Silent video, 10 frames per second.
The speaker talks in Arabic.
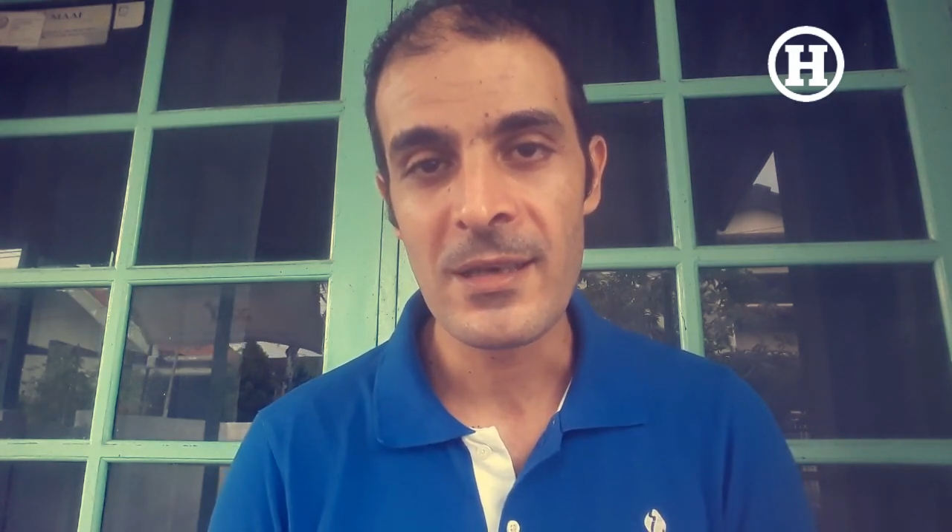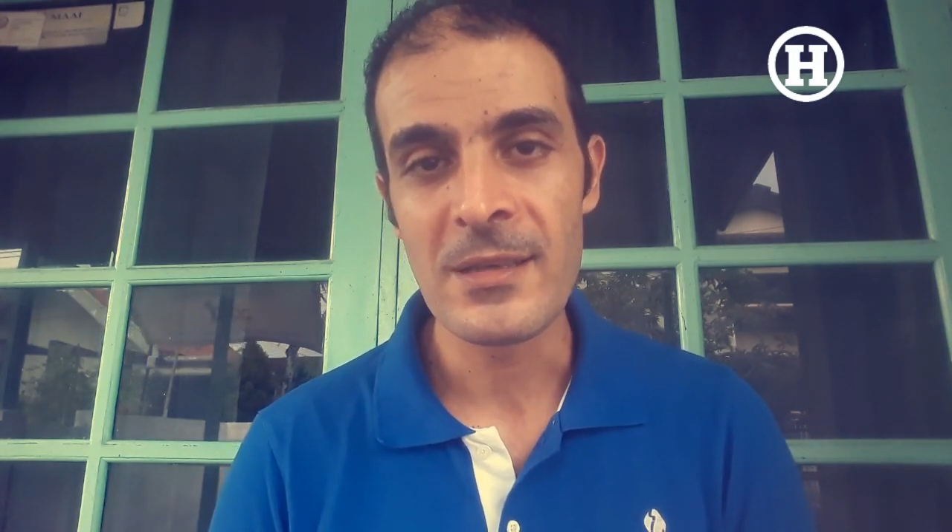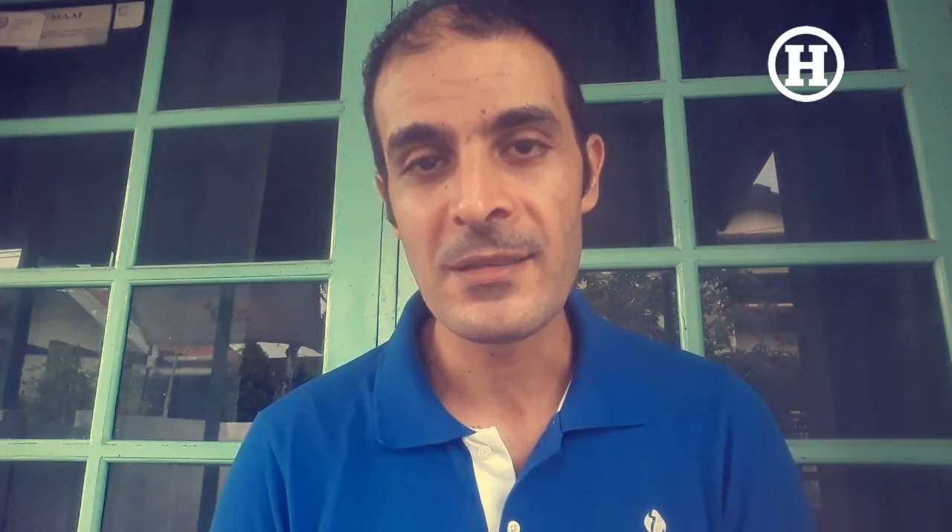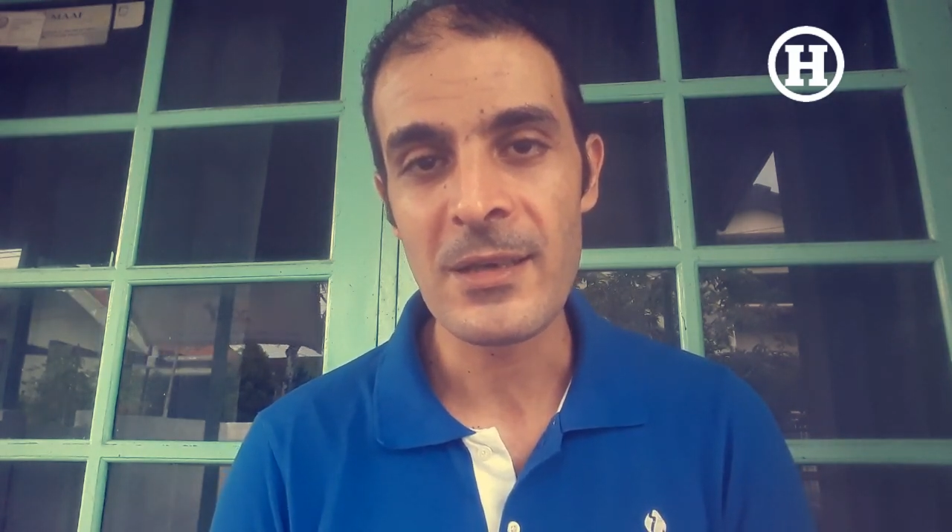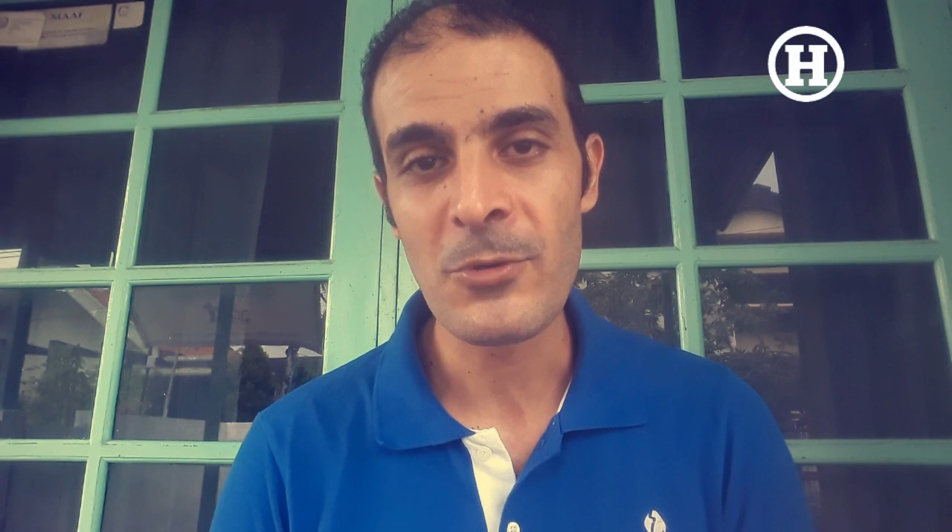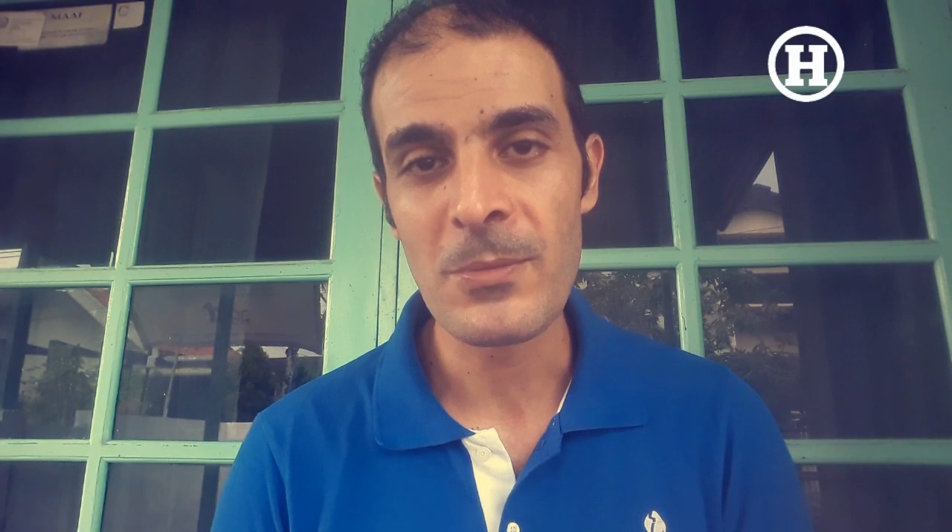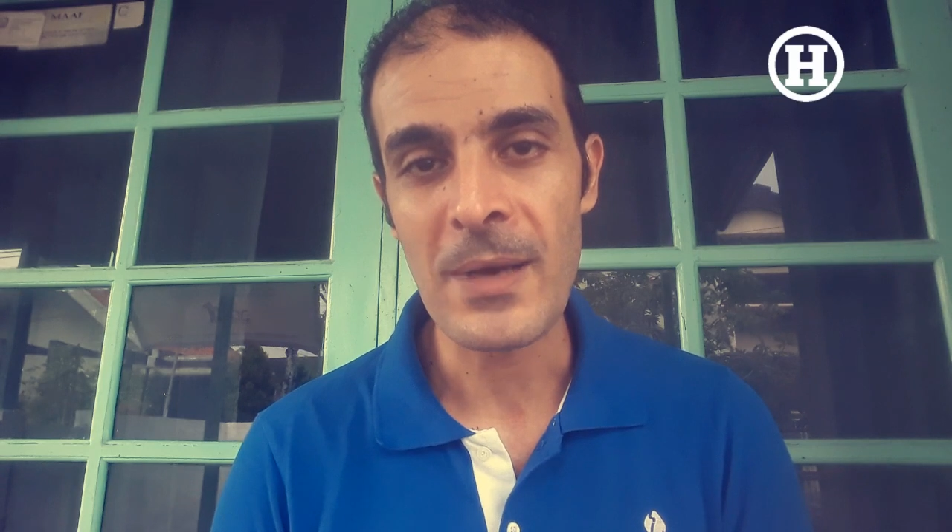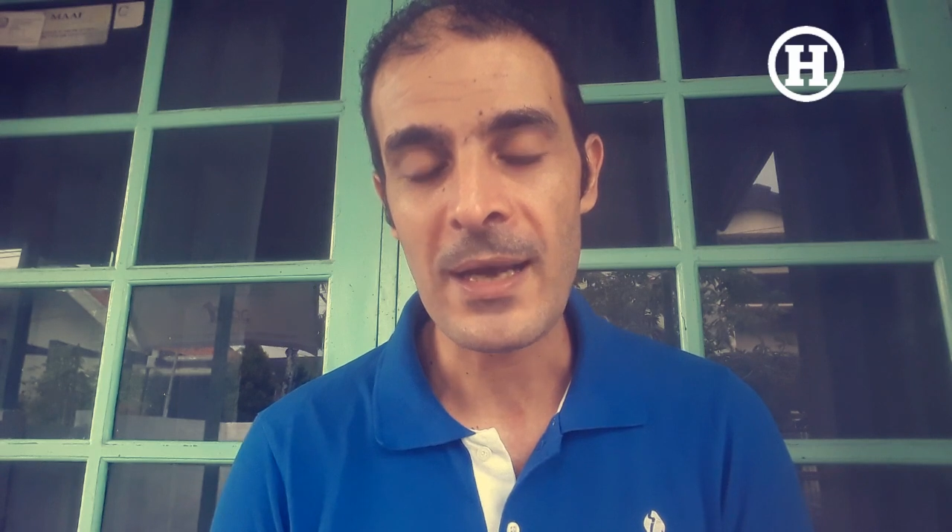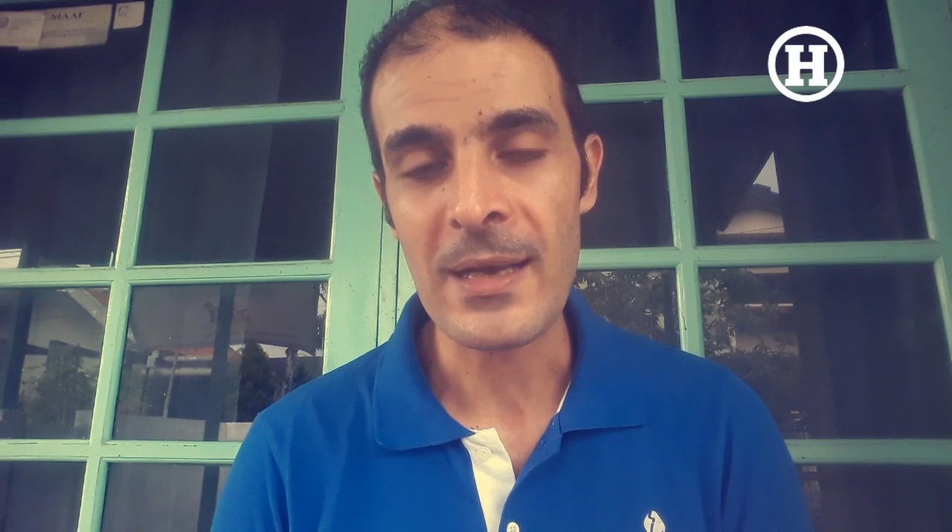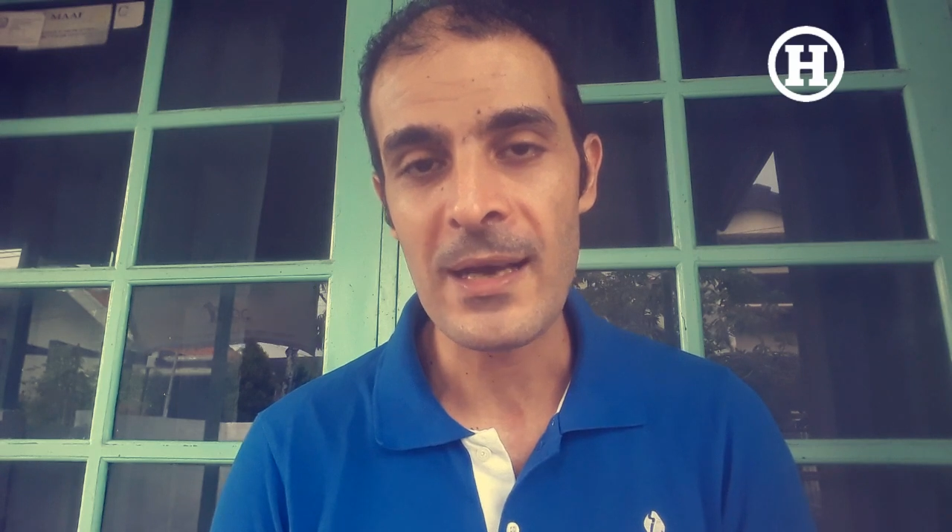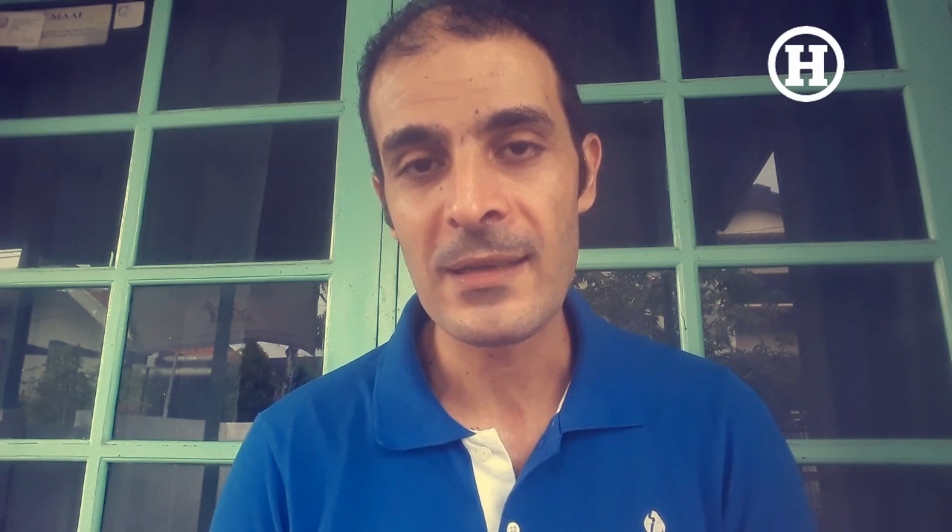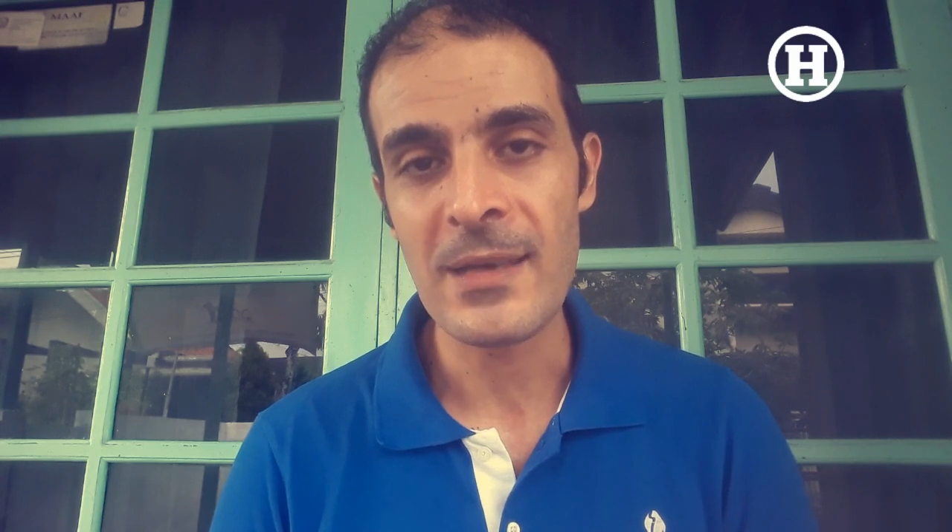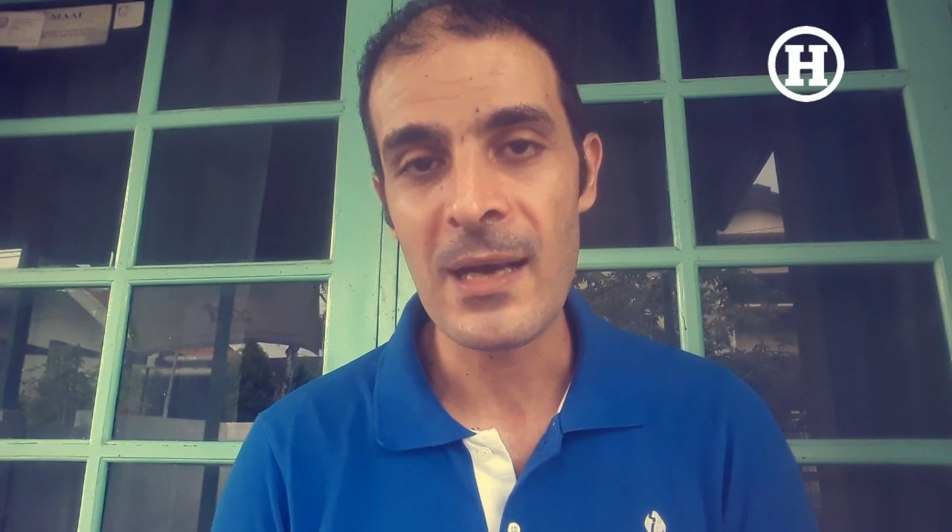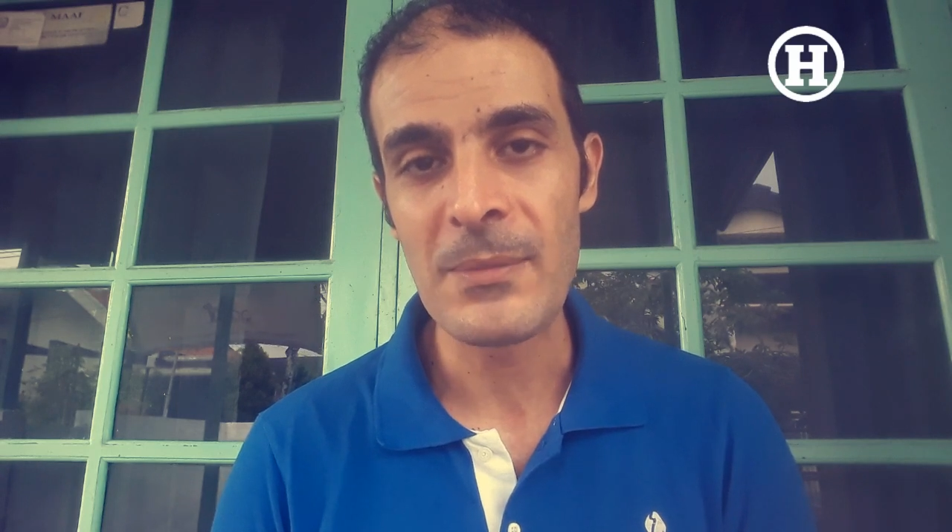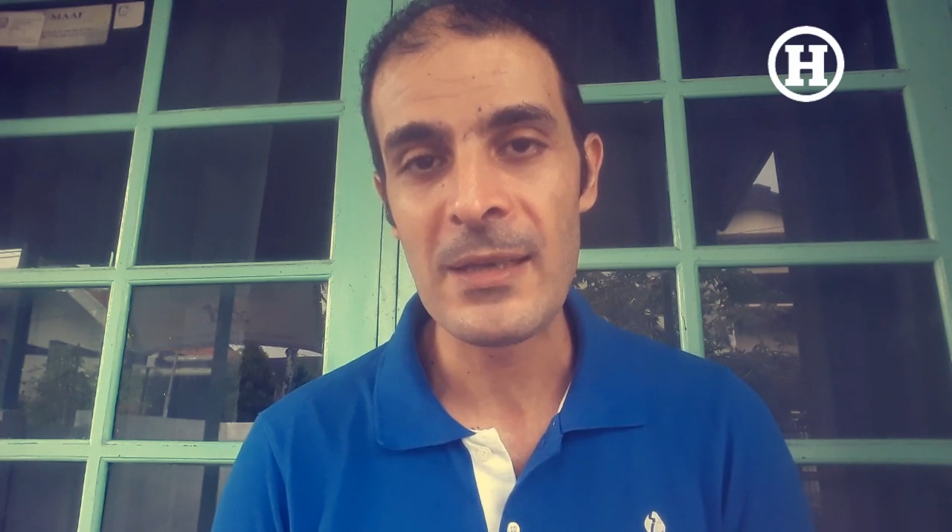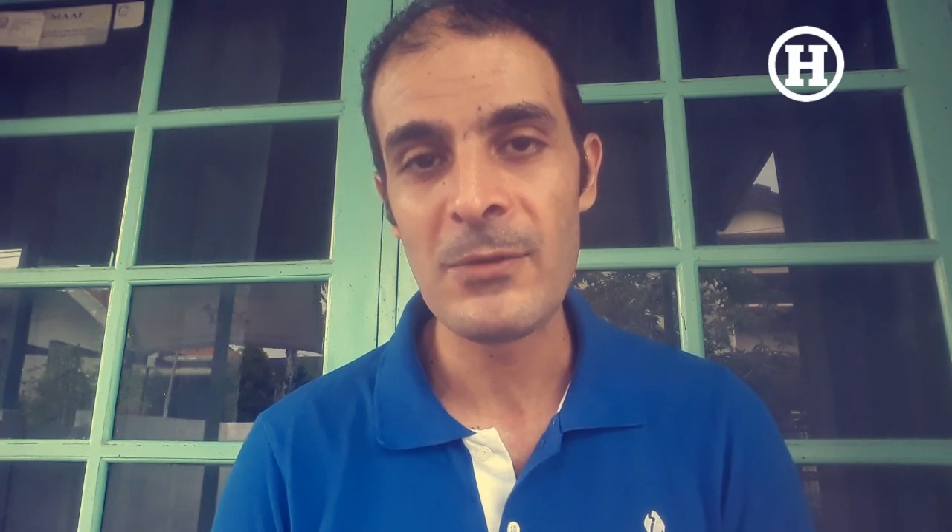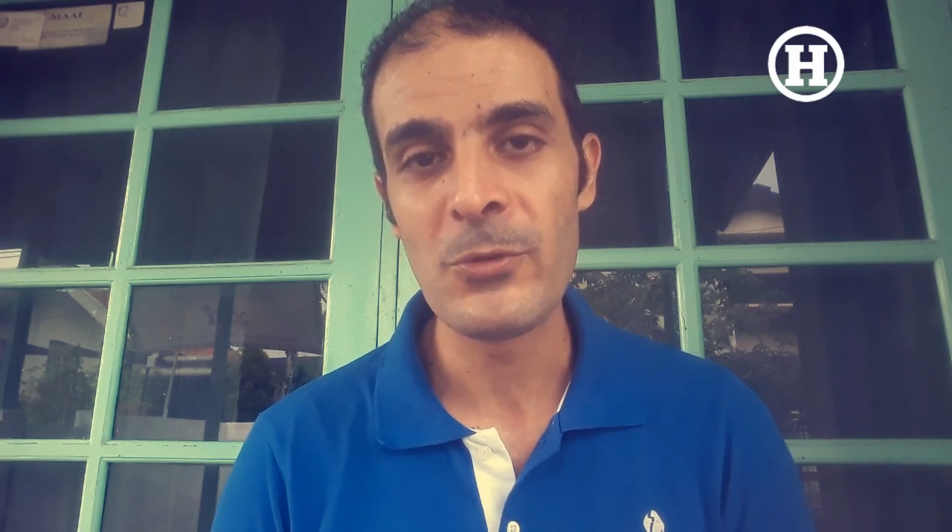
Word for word: إن أنت يكون معاك عقد عمل